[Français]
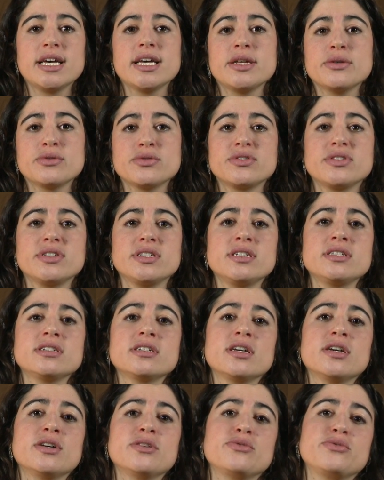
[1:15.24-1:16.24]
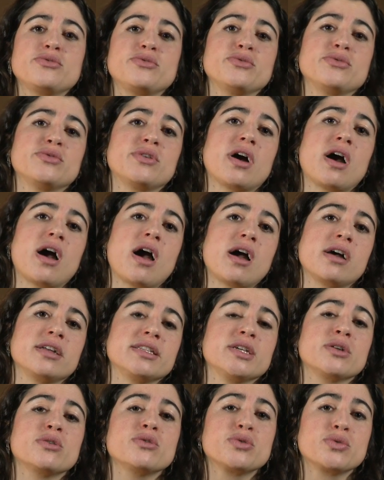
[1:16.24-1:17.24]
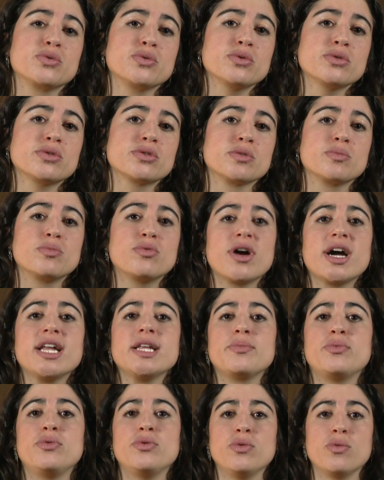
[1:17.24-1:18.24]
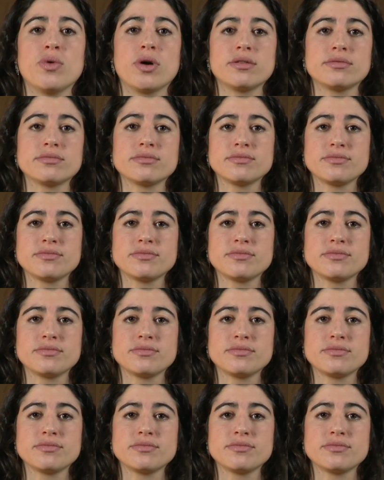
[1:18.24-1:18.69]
et aussi tu auras des ressources pour aller plus loin.